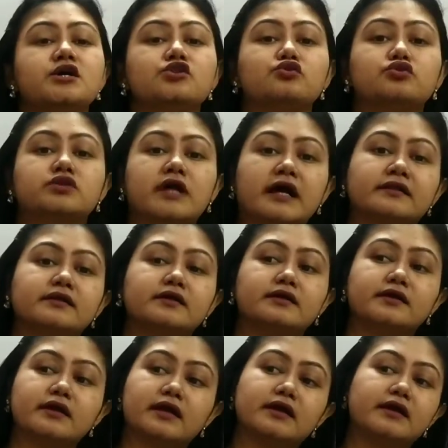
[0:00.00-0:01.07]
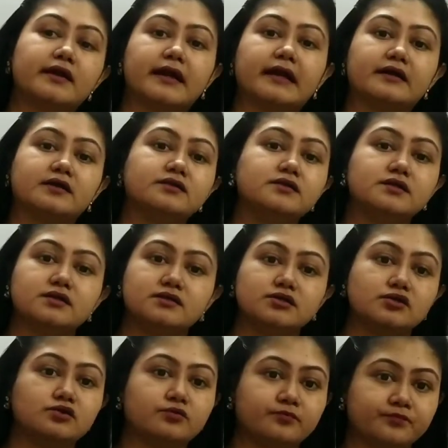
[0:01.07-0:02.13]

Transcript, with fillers: তো তাদেরকে আগে র্যাঙ্ক দিয়ে দিল